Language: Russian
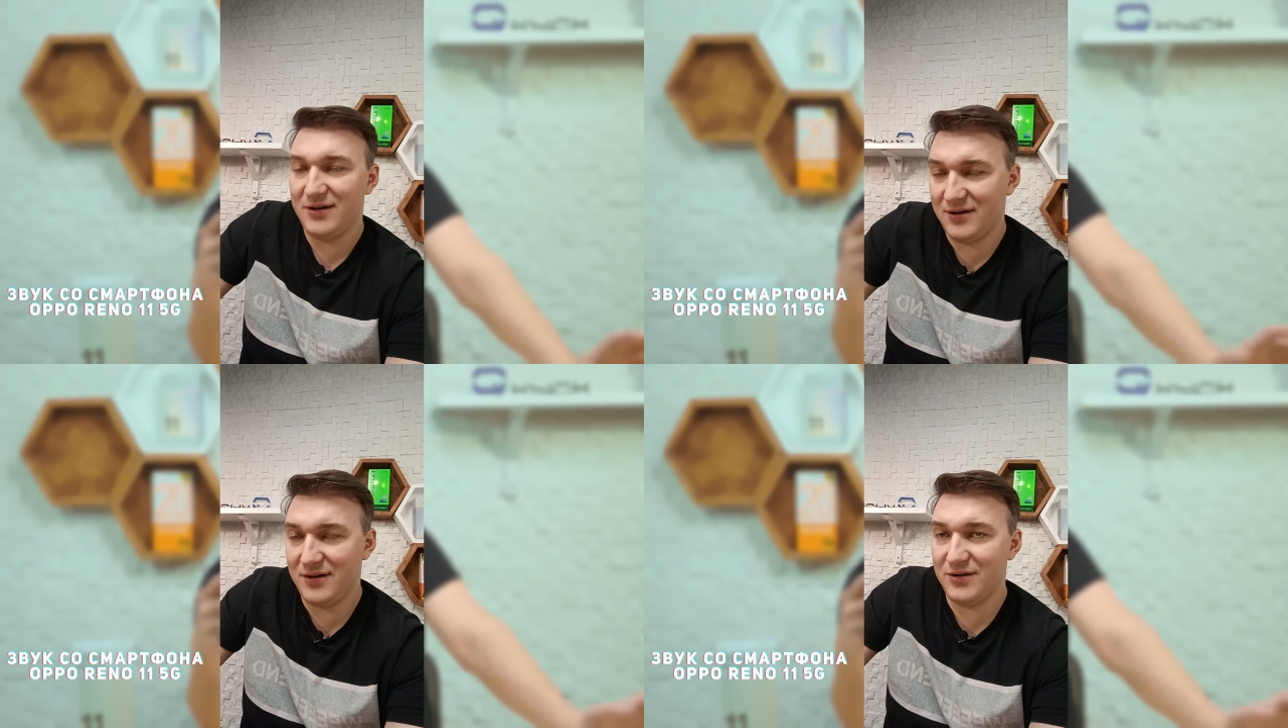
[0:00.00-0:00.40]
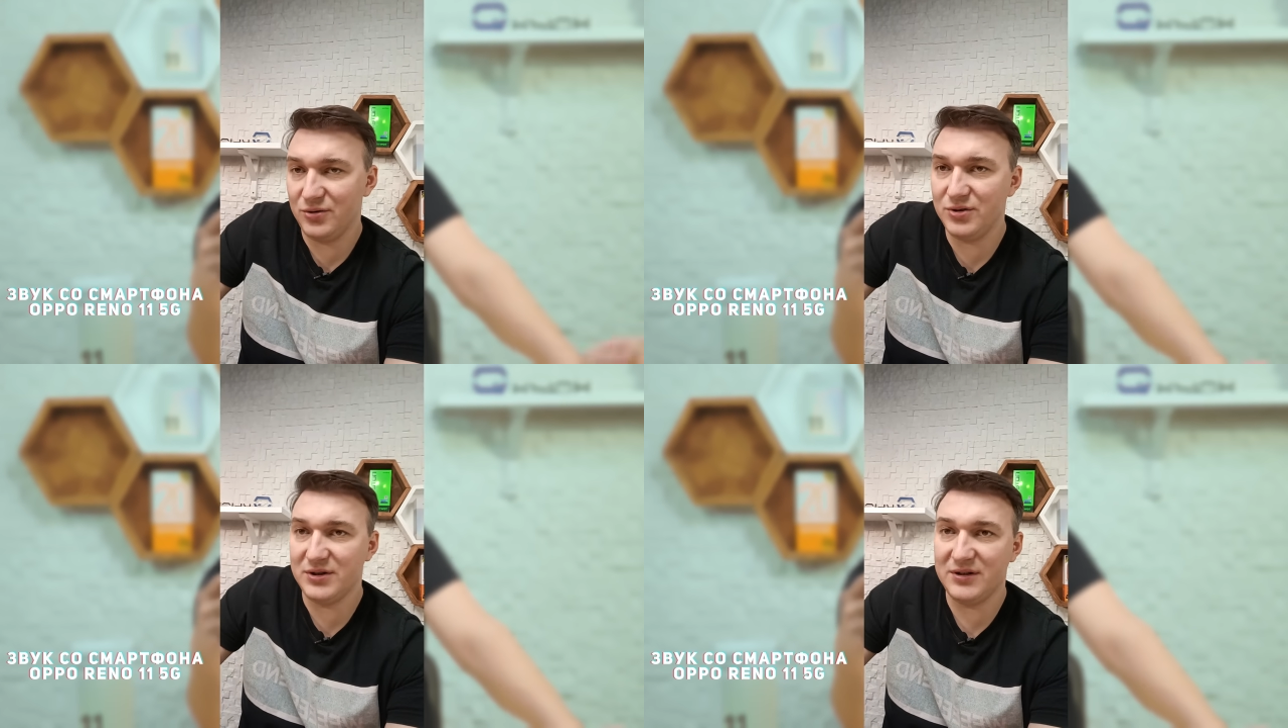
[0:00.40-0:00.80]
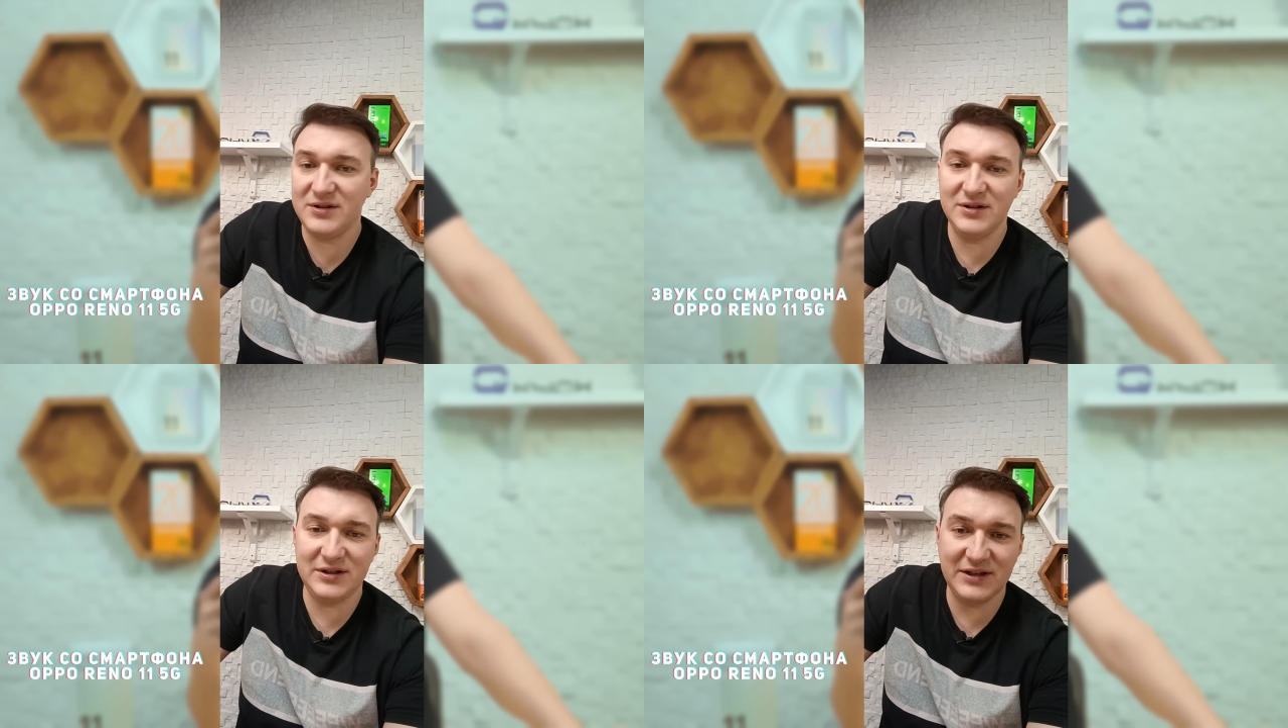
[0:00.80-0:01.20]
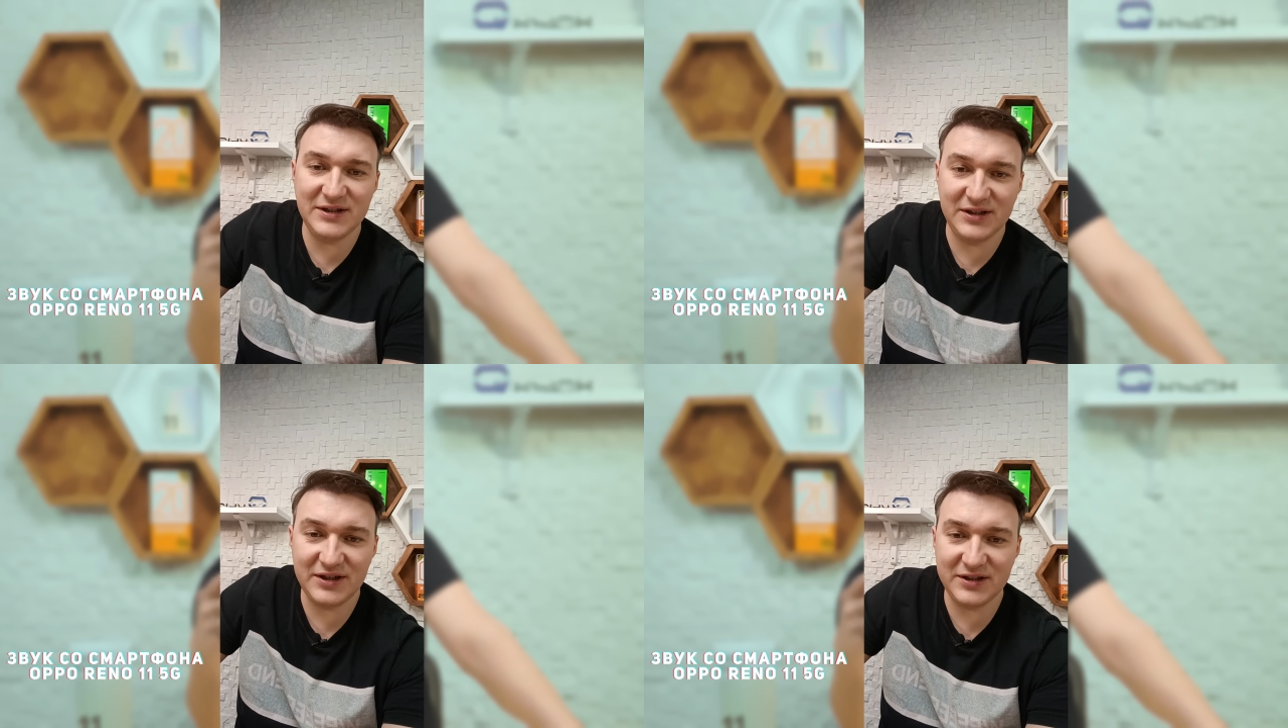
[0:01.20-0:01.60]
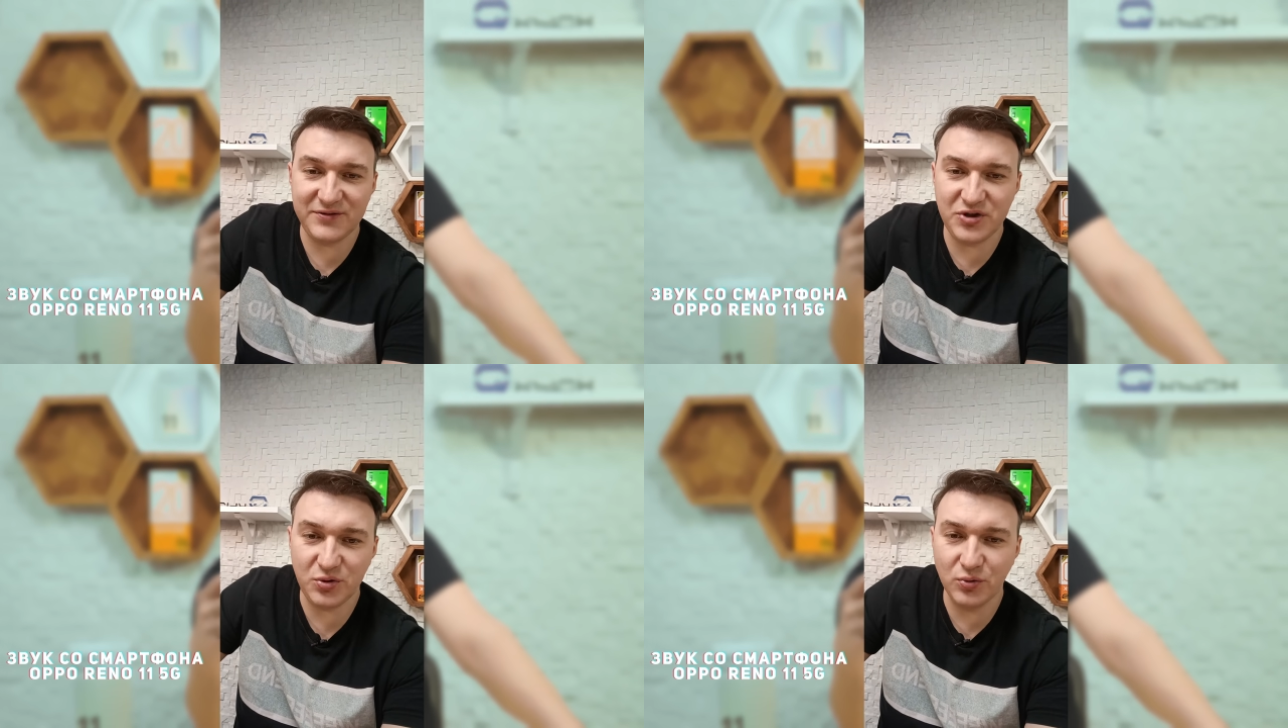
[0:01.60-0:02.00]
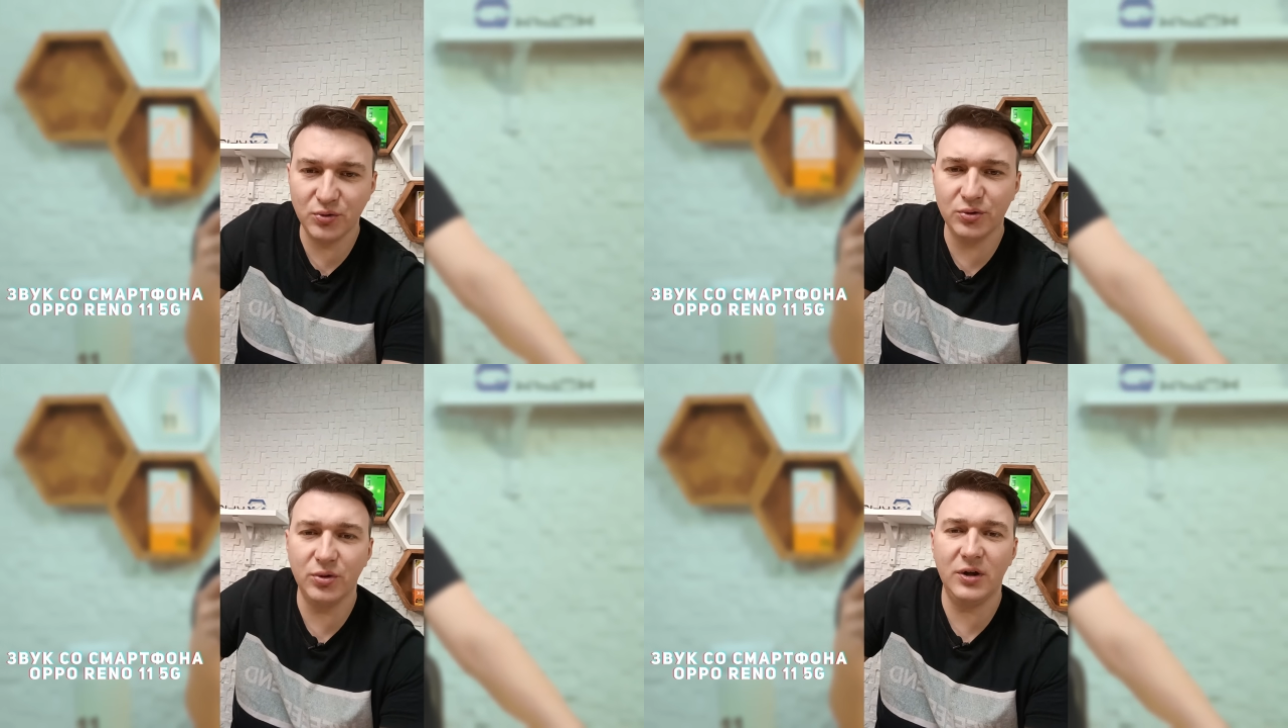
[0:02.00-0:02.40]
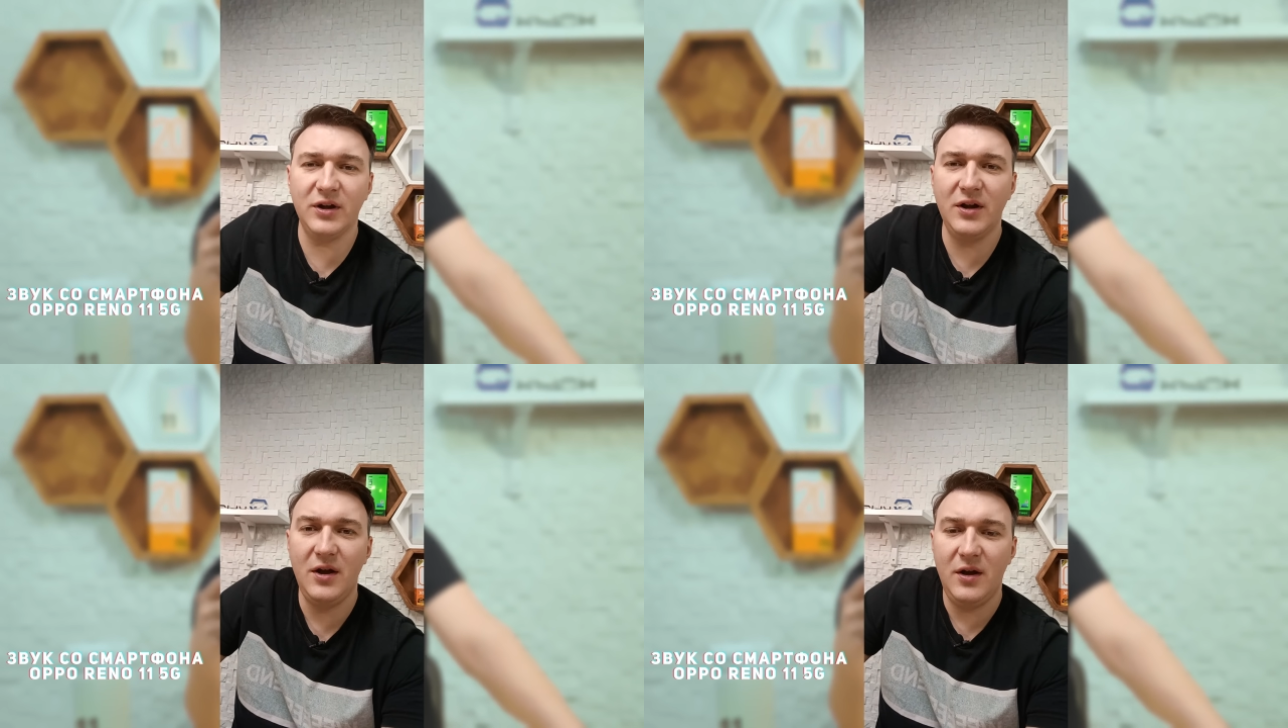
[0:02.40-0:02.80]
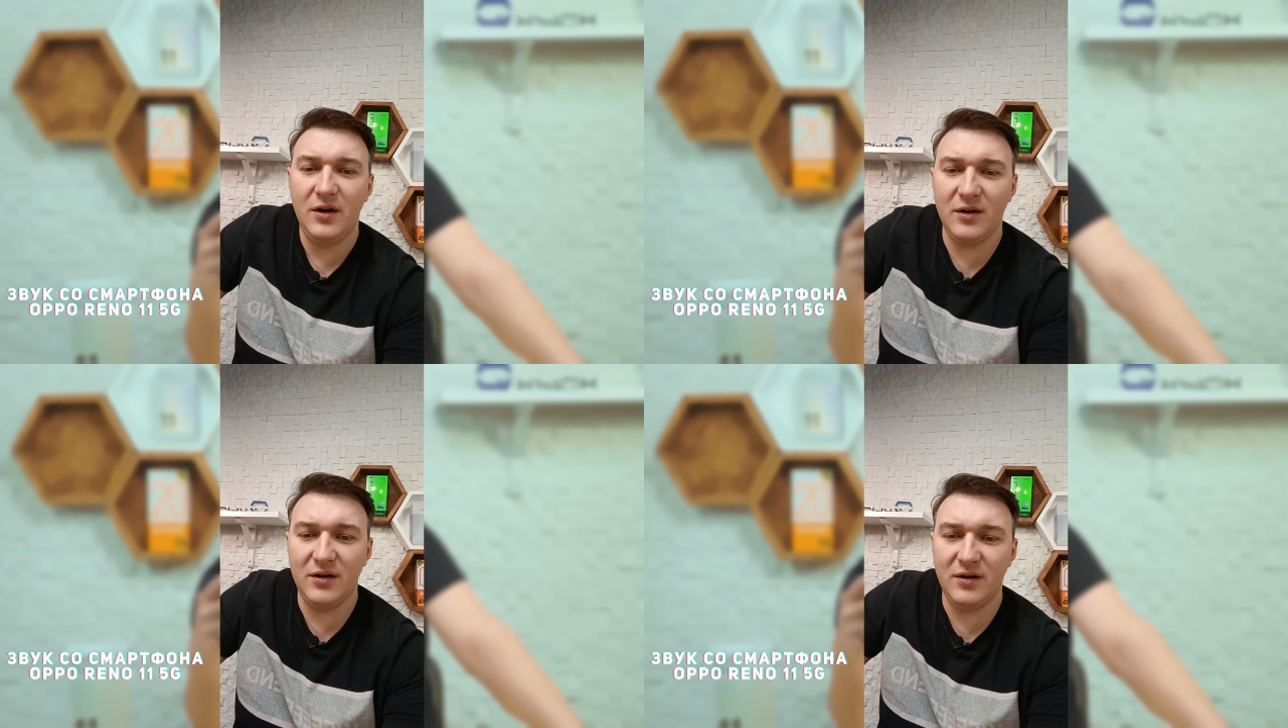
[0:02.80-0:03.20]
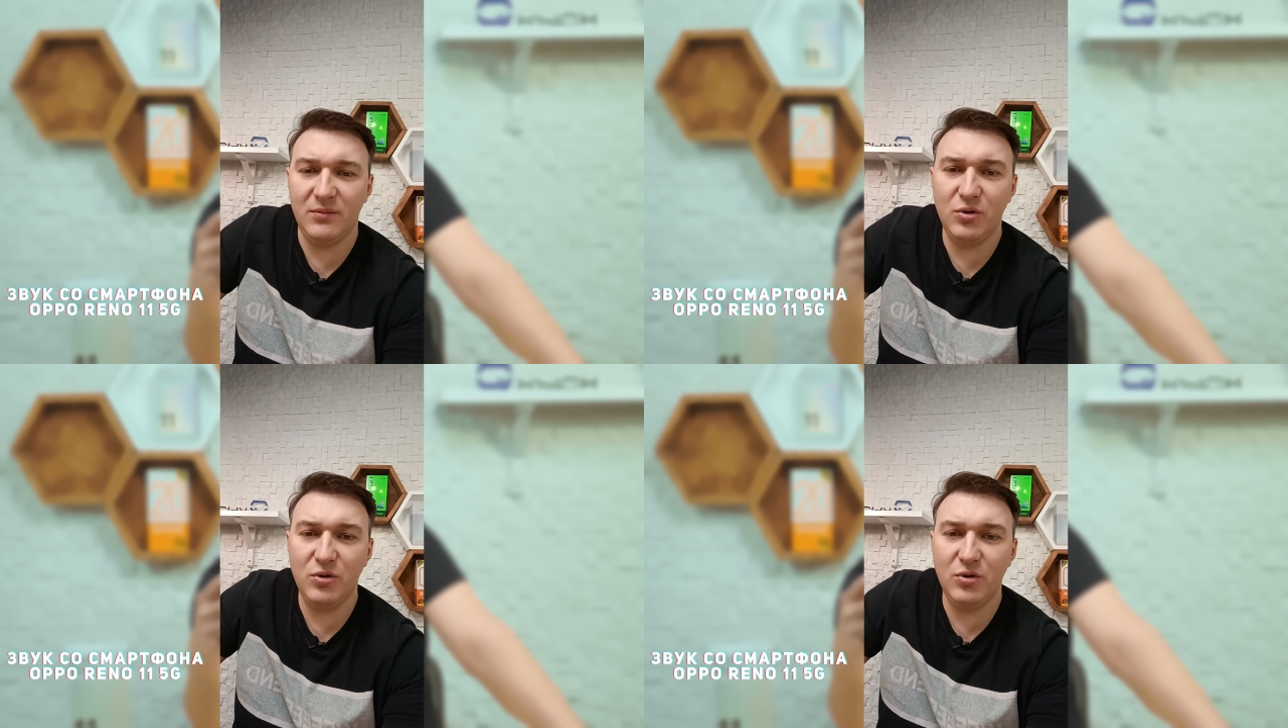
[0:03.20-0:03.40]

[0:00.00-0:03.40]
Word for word: Э, но, соответственно, 30 кадров в секунду только. Э,